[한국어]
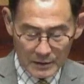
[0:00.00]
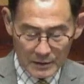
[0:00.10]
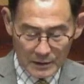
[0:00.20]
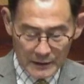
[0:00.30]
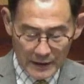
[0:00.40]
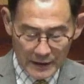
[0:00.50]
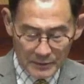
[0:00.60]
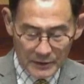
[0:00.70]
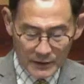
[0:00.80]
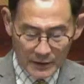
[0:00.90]
자
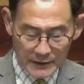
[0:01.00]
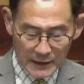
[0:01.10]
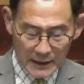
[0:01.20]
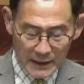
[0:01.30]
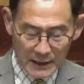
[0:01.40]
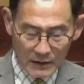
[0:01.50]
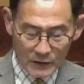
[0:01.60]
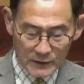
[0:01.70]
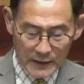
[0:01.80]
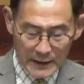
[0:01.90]
히브리 저자가
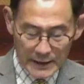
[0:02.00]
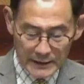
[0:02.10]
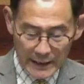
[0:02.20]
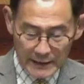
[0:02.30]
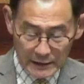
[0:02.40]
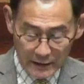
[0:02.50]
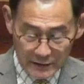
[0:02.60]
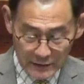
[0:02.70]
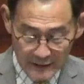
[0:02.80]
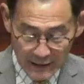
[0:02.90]
어떻게 1장 1절에서
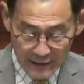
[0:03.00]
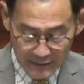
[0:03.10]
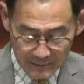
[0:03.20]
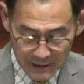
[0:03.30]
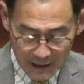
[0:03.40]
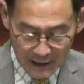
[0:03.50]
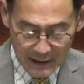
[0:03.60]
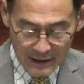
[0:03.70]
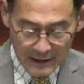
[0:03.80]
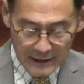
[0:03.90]
시작했습니까?
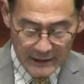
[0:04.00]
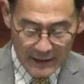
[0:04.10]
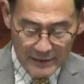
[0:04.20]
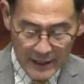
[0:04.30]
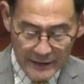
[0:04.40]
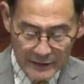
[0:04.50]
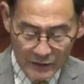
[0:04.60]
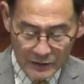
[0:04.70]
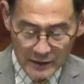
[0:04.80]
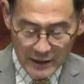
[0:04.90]
옛날의
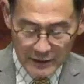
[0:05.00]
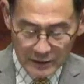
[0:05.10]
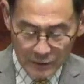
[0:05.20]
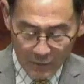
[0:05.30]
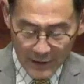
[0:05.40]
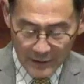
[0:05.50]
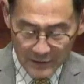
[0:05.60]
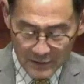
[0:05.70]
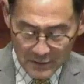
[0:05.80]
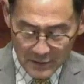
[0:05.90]
선지자들을
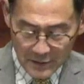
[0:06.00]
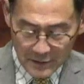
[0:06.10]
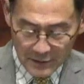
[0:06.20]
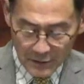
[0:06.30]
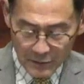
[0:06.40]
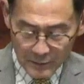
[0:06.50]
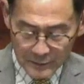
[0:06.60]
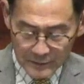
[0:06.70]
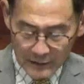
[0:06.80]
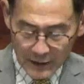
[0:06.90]
통하여 여러
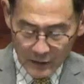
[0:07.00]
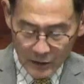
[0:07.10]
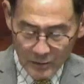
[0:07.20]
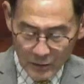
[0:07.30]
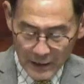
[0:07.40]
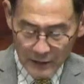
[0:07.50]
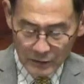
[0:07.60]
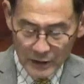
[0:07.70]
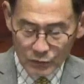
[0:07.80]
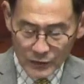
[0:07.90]
부분과 여러 모양으로 이
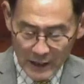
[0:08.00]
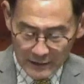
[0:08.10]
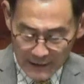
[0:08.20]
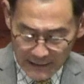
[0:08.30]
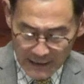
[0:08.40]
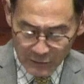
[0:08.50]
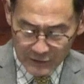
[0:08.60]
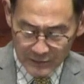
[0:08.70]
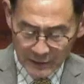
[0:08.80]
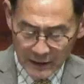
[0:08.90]
구약을 얘기하고
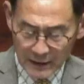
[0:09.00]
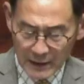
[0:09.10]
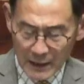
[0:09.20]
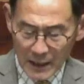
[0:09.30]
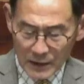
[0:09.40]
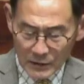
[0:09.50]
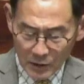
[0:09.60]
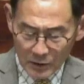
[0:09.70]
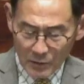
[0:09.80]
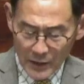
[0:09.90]
있습니다. 여러
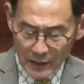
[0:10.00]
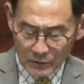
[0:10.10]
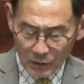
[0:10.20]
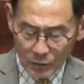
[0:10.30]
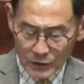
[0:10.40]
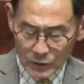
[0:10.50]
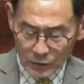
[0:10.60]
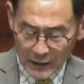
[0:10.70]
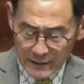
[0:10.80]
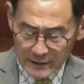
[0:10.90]
모양으로 우리
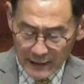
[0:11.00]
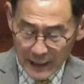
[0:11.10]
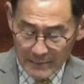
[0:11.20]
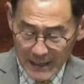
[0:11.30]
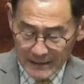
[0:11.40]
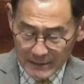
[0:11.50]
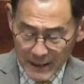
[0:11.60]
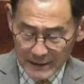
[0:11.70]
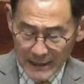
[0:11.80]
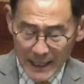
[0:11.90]
조상들에게
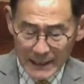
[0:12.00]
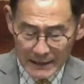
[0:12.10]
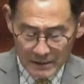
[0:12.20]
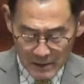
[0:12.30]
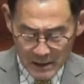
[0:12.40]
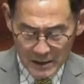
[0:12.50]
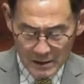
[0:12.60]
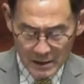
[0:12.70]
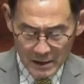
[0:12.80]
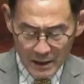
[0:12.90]
말씀하신 하나님이
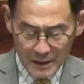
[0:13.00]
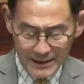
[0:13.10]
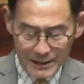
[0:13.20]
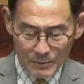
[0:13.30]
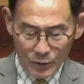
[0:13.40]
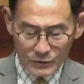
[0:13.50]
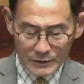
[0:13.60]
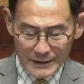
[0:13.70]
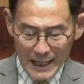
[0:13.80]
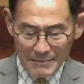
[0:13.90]
이 모든
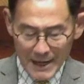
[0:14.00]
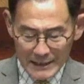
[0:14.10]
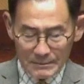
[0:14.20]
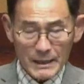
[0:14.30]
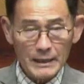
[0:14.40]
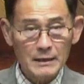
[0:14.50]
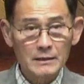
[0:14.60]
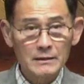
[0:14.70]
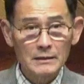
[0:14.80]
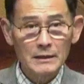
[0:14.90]
날
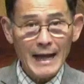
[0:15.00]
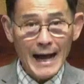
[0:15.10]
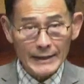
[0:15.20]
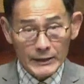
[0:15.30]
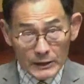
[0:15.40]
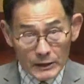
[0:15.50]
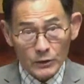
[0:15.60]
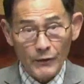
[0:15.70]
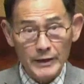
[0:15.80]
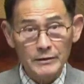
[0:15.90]
마지막에는 아들을
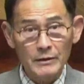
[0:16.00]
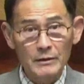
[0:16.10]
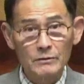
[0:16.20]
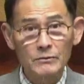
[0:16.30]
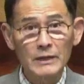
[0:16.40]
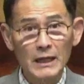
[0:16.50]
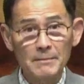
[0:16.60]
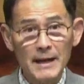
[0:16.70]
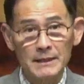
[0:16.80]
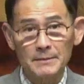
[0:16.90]
통해서 우리에게
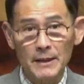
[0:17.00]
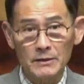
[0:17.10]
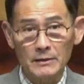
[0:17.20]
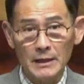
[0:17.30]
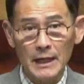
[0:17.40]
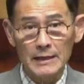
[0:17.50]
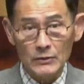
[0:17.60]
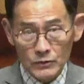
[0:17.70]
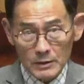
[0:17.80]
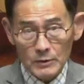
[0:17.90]
말씀하셨다.
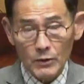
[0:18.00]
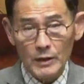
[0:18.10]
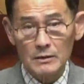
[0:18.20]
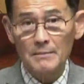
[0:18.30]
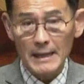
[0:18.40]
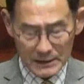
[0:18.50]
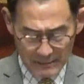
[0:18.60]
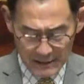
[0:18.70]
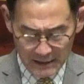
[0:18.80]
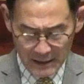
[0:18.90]
예수님을 통해서
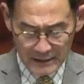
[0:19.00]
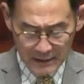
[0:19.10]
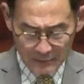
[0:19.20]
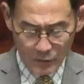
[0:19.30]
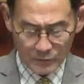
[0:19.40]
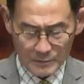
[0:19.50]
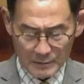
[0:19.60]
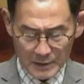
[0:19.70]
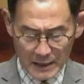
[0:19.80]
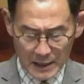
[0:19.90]
말씀하신 게 그게
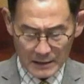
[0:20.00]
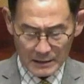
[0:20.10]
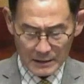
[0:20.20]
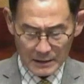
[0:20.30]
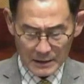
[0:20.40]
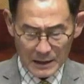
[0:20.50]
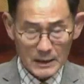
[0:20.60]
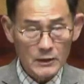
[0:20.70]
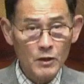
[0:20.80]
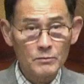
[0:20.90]
복음입니다.
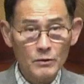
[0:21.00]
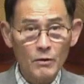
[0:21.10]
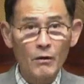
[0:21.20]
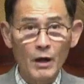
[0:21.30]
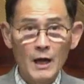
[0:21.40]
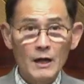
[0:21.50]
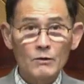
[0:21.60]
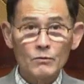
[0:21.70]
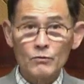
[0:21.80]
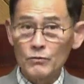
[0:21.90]
그러므로
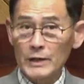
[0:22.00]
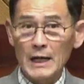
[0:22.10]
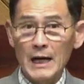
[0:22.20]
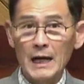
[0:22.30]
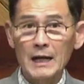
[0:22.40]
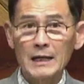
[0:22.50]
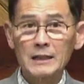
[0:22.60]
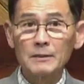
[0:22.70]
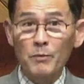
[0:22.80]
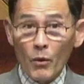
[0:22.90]
우리가 그
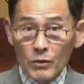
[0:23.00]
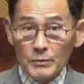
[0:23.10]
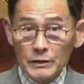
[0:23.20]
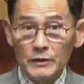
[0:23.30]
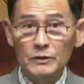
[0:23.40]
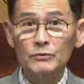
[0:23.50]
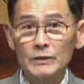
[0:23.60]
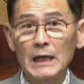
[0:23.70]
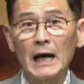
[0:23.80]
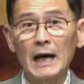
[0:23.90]
복음을 들은
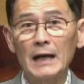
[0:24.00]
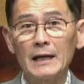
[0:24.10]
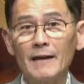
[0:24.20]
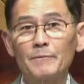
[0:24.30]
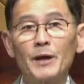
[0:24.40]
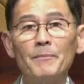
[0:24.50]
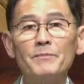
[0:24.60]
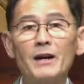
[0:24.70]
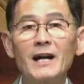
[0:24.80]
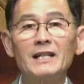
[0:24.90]
우리가
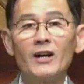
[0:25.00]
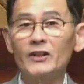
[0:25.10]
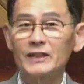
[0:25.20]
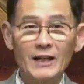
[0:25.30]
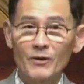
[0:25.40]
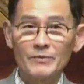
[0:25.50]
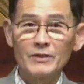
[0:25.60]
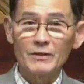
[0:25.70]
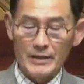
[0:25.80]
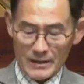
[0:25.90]
변명할 여지가 없는
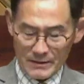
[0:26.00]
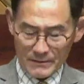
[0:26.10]
거예요.